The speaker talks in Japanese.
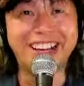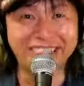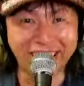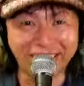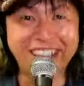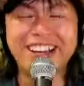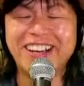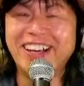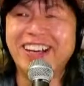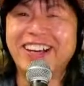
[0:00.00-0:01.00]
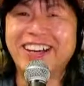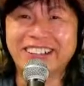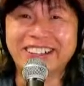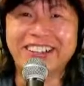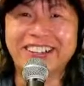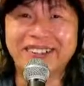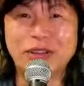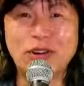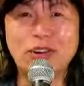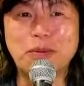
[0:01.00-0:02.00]
けどね。うん。
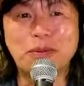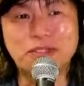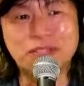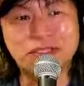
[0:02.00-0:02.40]
ロゴも、